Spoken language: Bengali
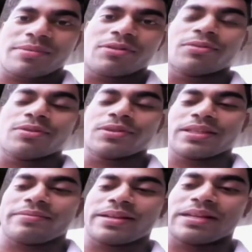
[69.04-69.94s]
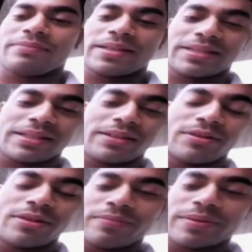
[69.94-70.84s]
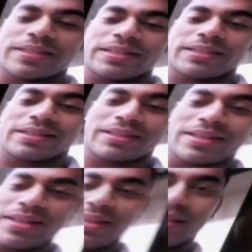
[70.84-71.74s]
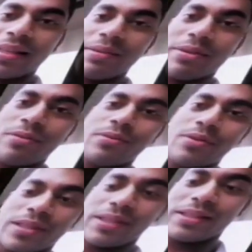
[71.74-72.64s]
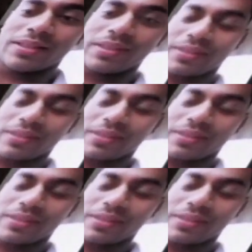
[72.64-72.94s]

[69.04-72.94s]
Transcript: আমি খুব খুশি আমি মেডেল পেয়েছি গোল্ড পেয়েছি তাতে আমি খুব খুশি